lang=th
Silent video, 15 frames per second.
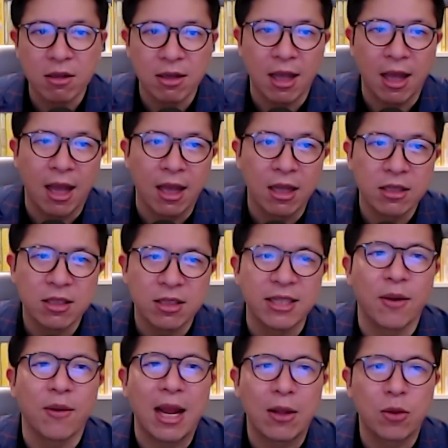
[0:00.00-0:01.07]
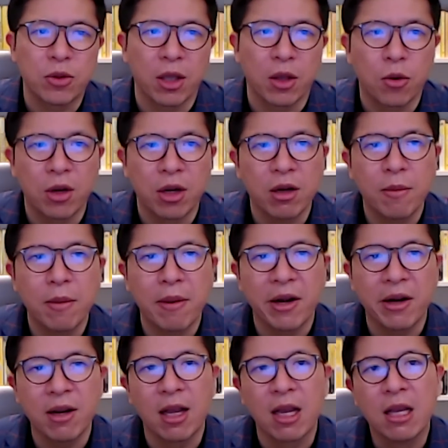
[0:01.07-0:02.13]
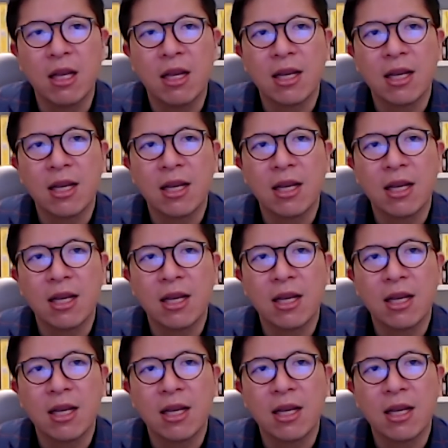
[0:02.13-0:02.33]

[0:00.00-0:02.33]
นะฮะเสียเวลาถกเถียงกับคนในเรื่องไม่เป็นเรื่อง